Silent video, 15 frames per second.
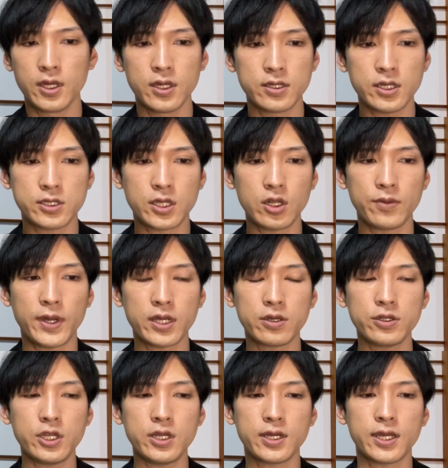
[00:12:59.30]
で、下の
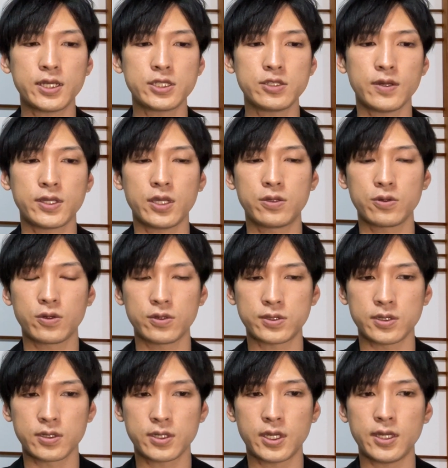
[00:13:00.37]
マックディー に関しては
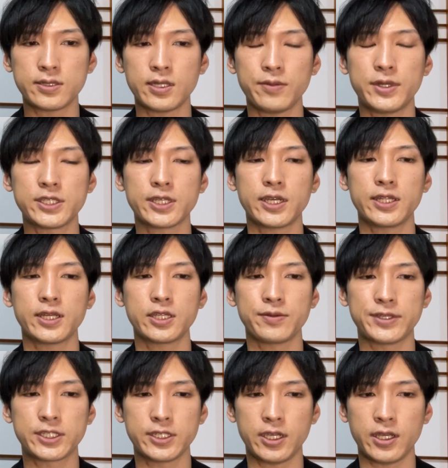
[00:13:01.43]
デッドクロス、形成間近になってま
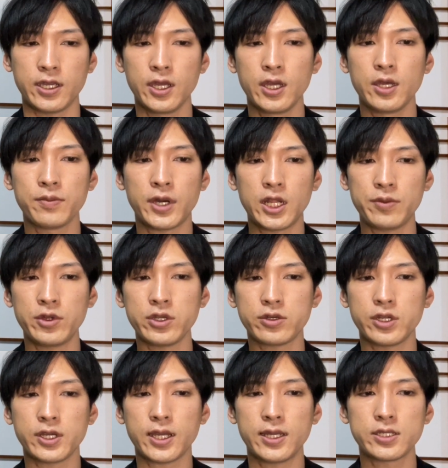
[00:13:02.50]
すし、パラボリック
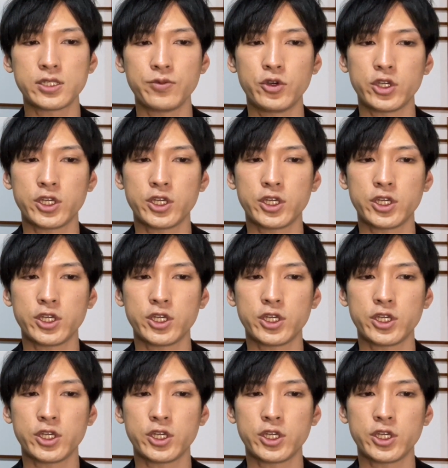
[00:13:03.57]
に関しても